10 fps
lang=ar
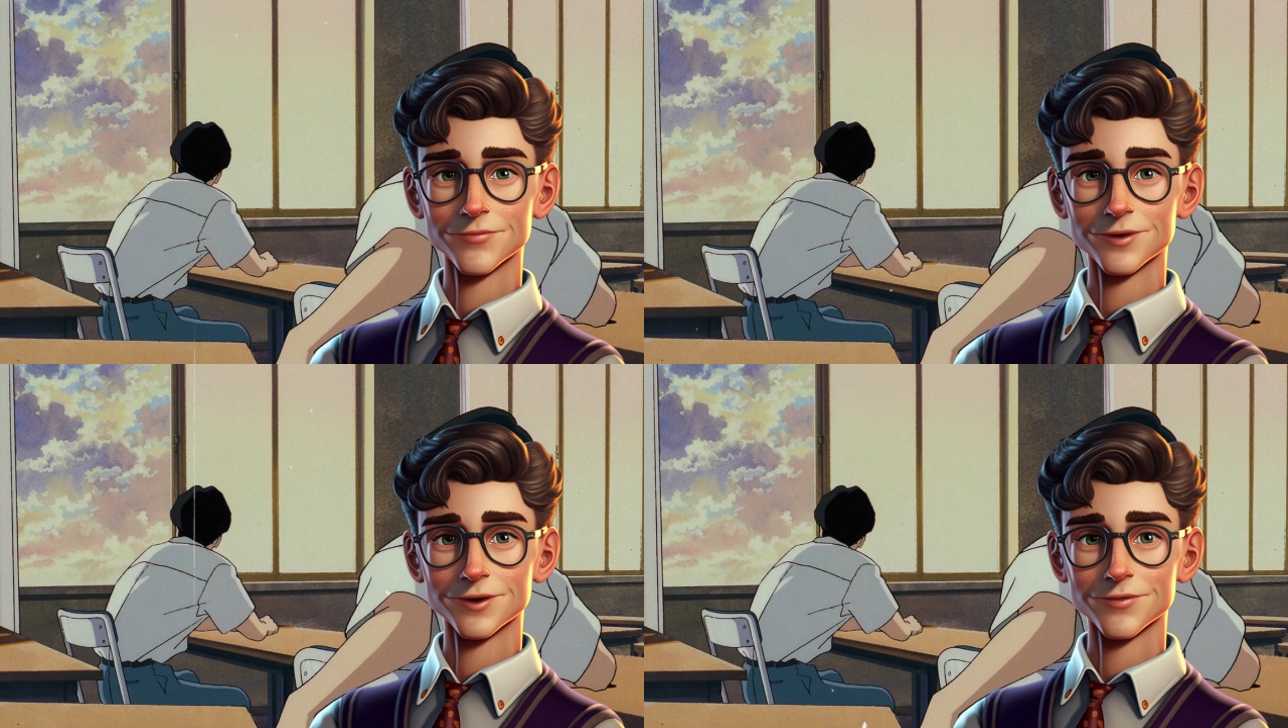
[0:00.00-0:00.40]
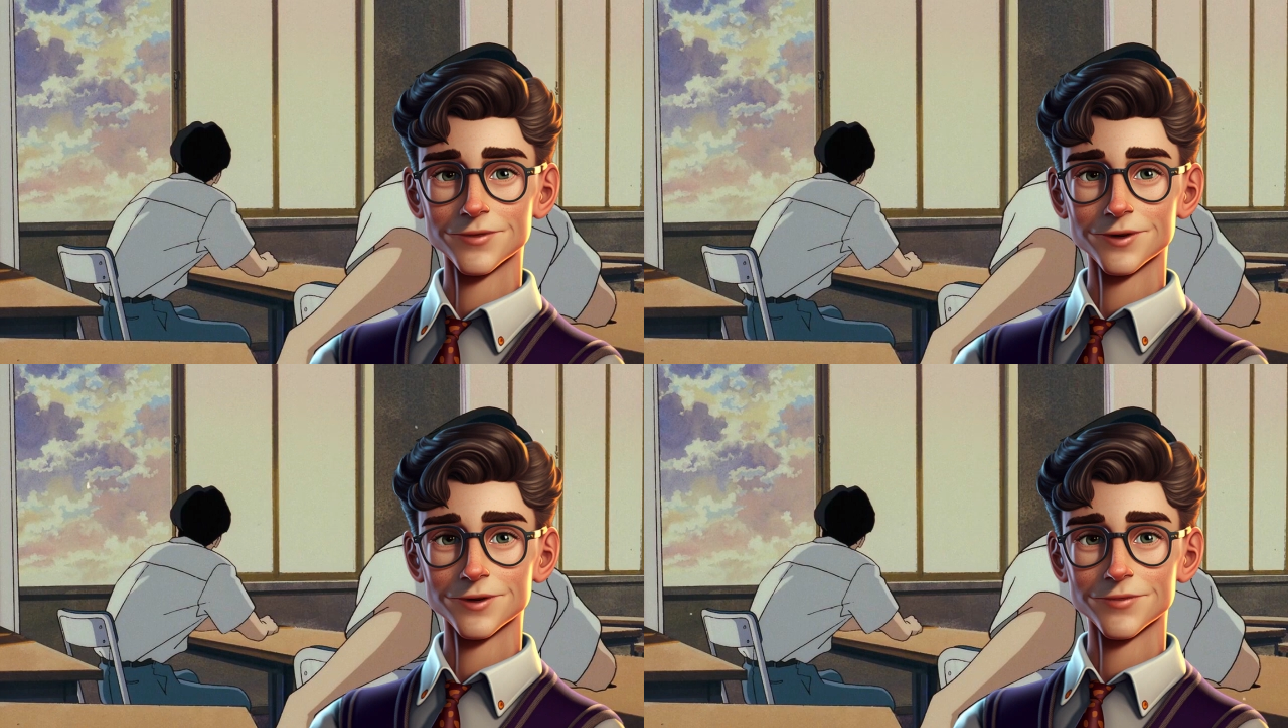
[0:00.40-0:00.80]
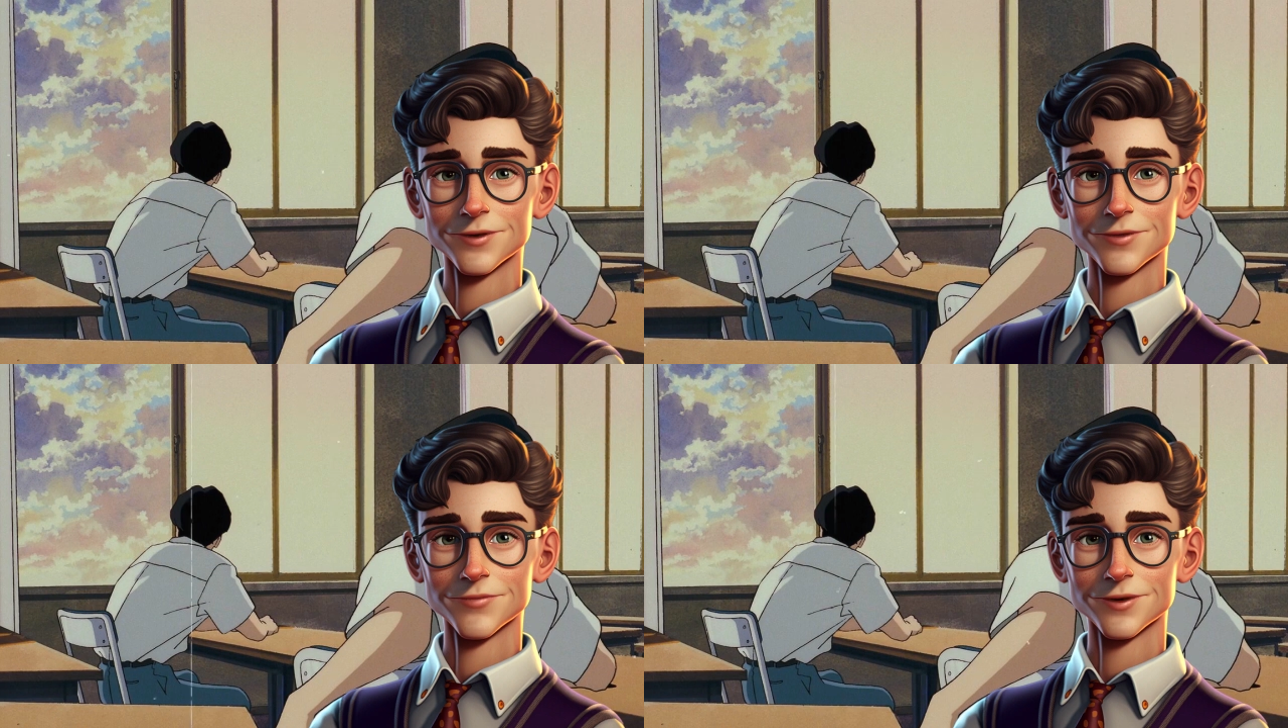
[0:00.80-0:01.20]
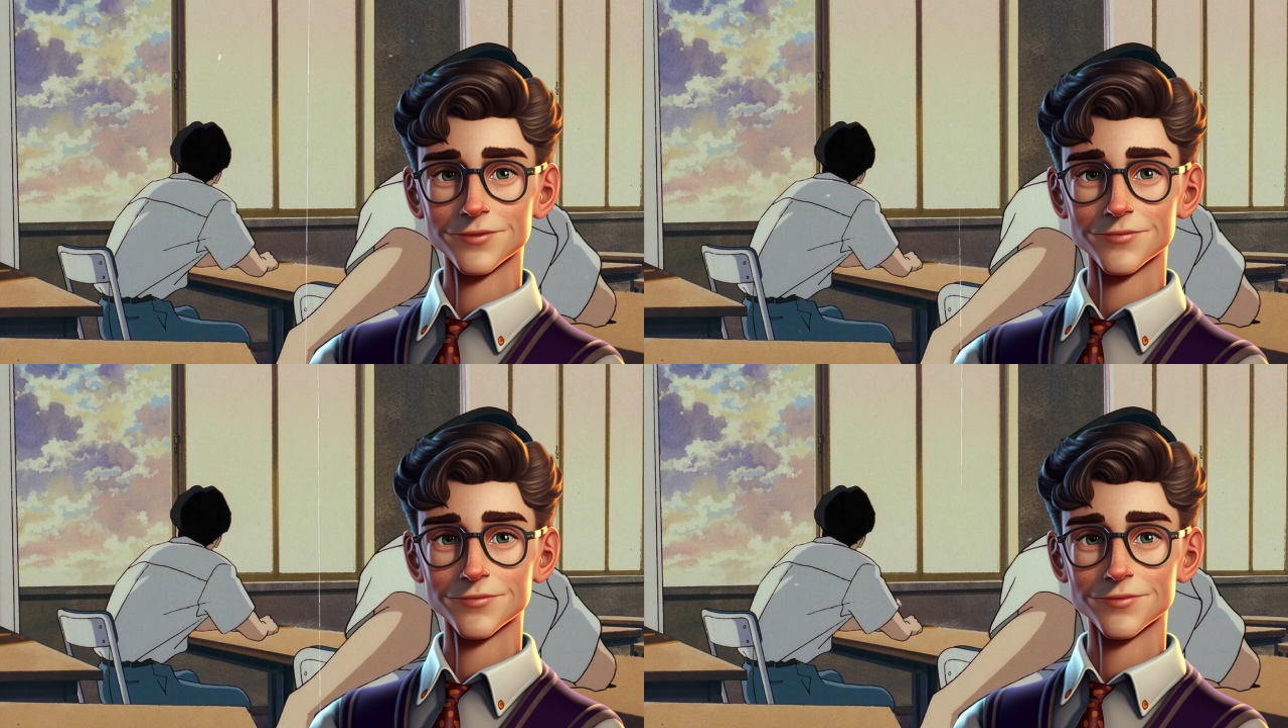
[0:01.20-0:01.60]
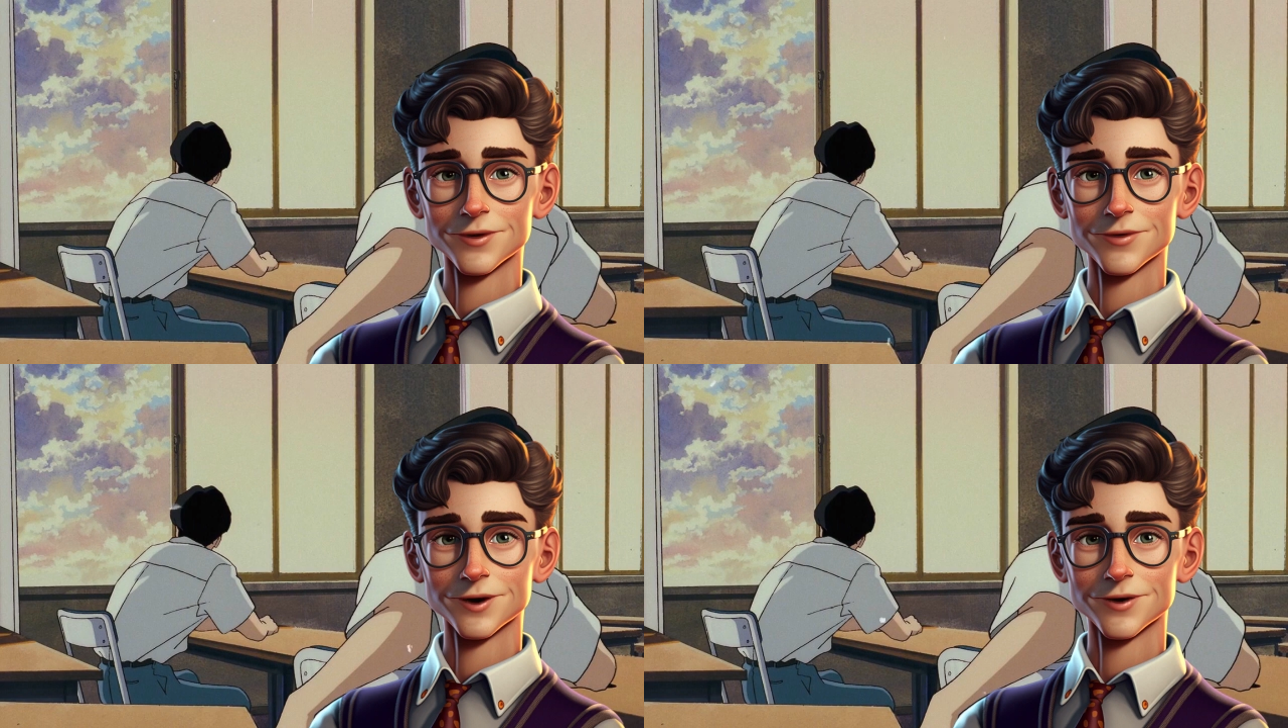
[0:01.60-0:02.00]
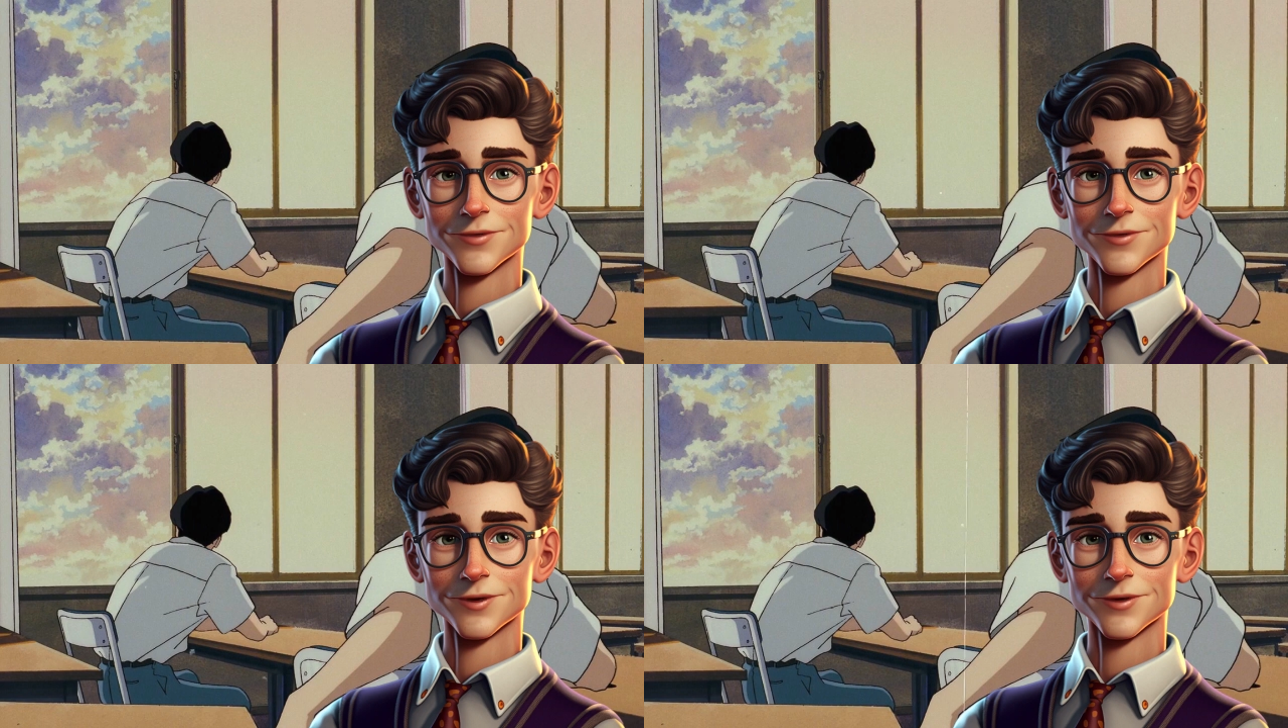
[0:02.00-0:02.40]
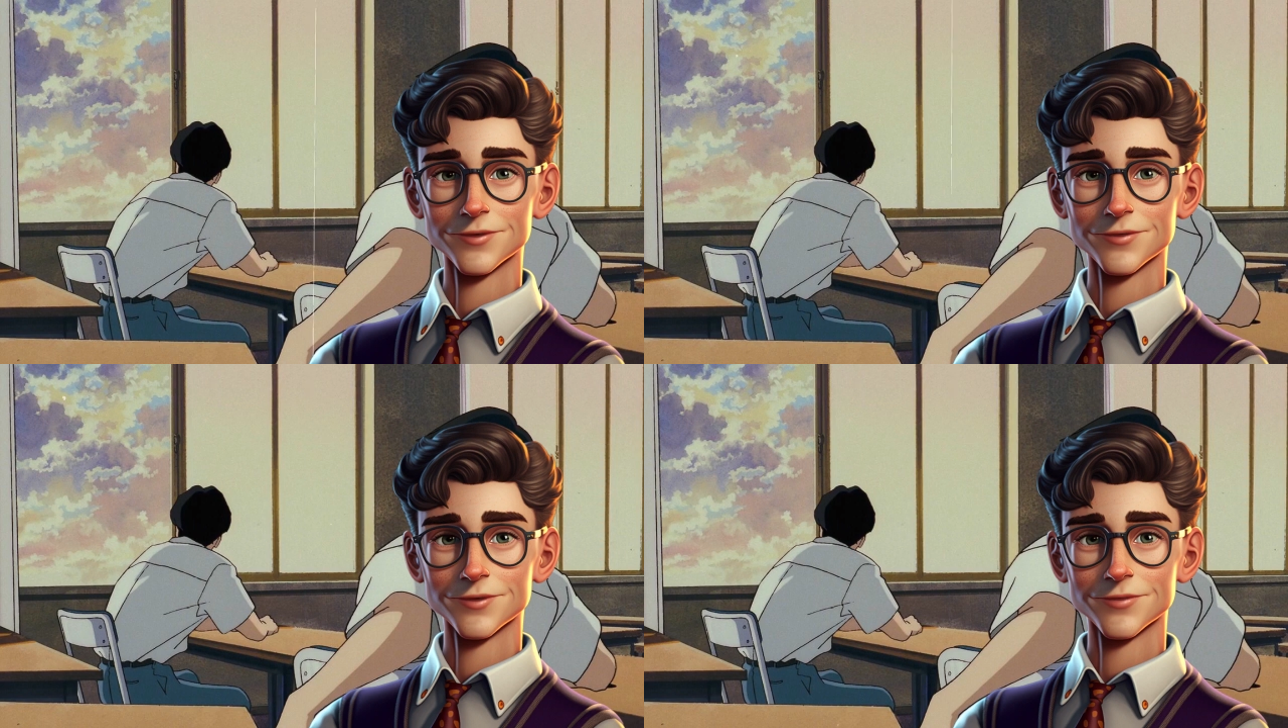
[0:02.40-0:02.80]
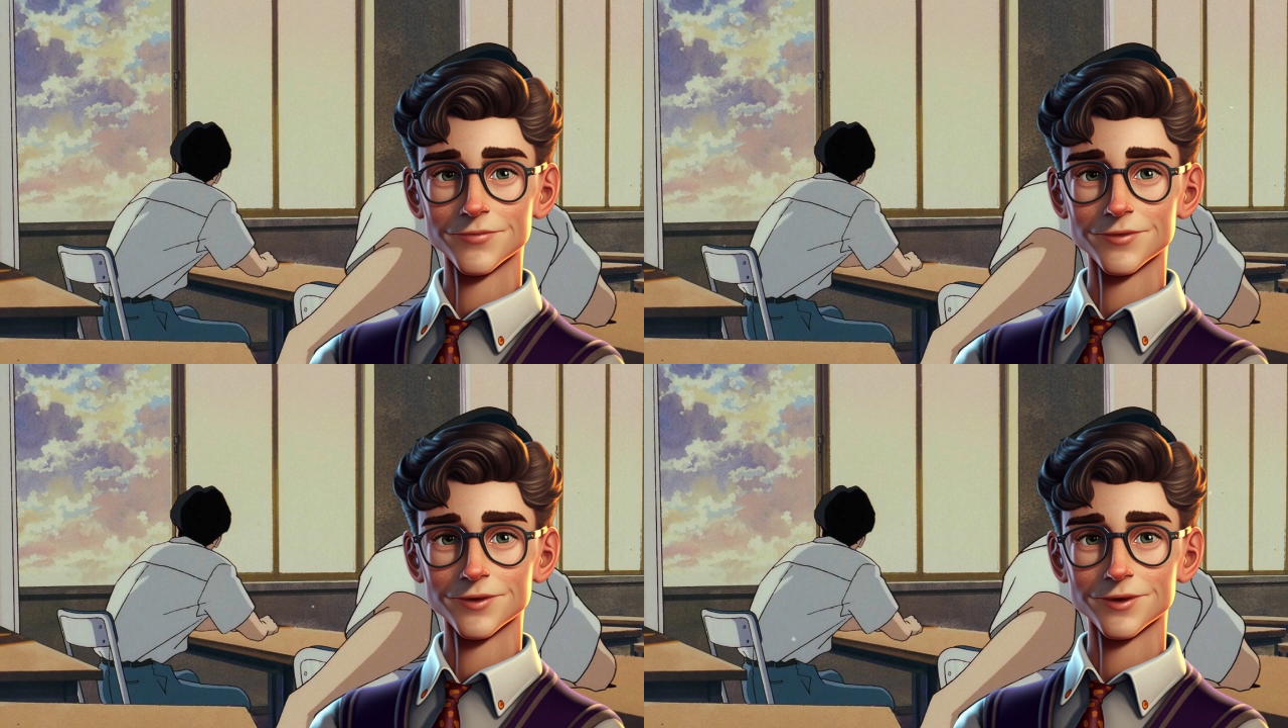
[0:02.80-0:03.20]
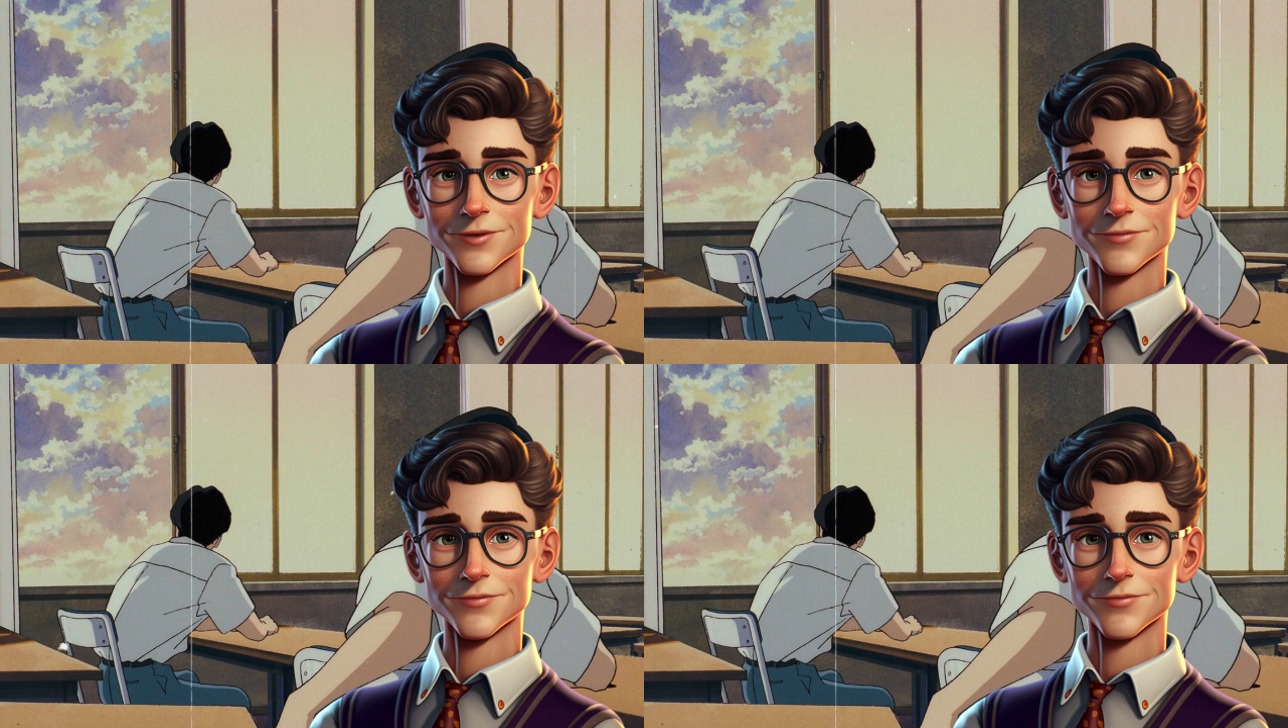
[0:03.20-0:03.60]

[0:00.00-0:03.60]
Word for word: كيفاش يصاوب واحد الجدول الزمني للقرايه